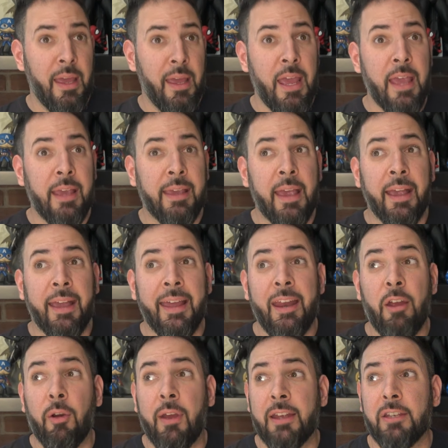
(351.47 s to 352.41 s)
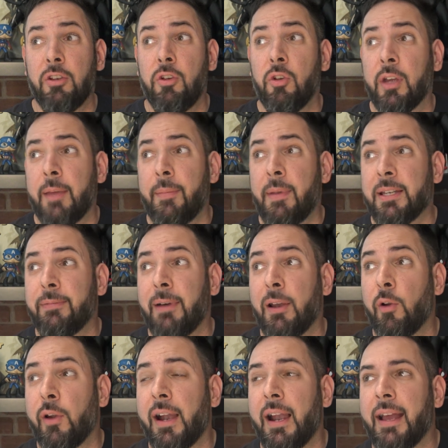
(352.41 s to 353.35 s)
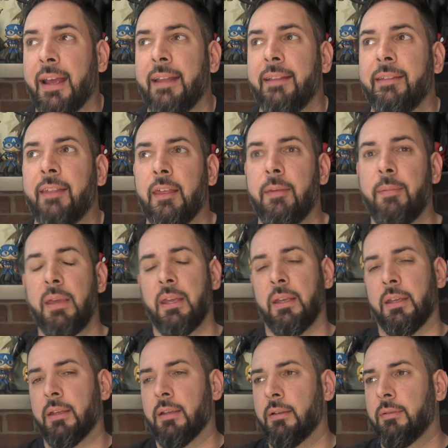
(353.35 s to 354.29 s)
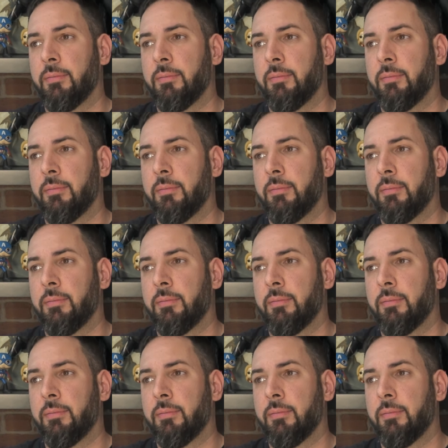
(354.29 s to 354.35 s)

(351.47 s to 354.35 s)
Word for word: ¿Y qué creo que es lo que más valora la gente de mí?